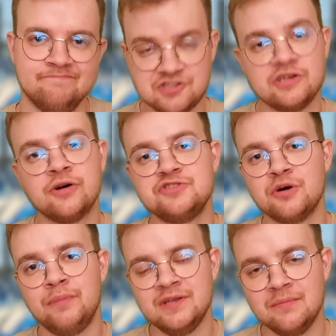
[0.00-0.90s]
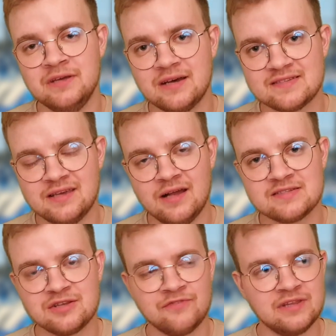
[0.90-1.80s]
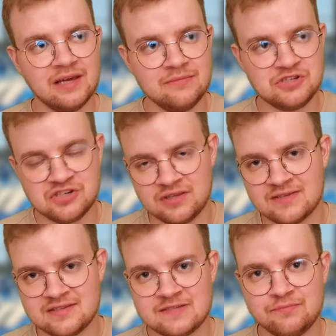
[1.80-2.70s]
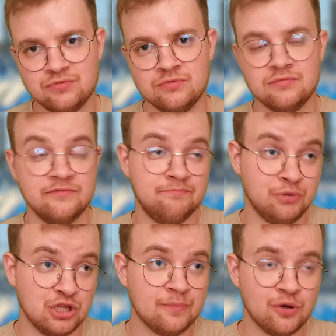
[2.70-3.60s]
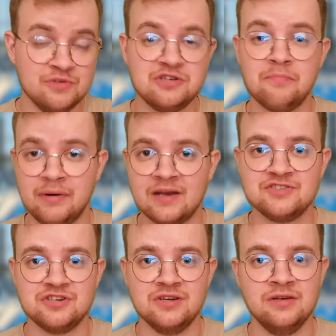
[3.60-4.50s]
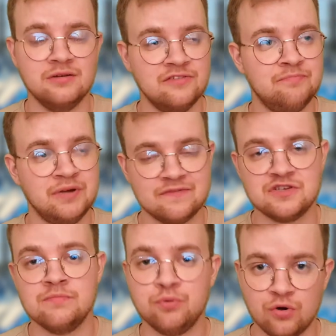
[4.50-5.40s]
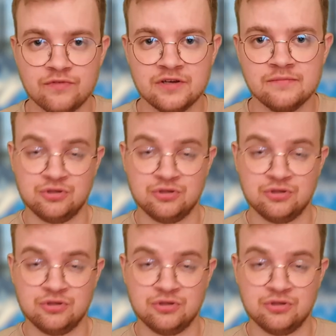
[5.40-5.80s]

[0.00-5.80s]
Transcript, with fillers: A jeśli chodzi o Beniaminka z Kielc, to wydaje mi się, że ten zespół podobał mi się bardziej y, w pierwszej połowie,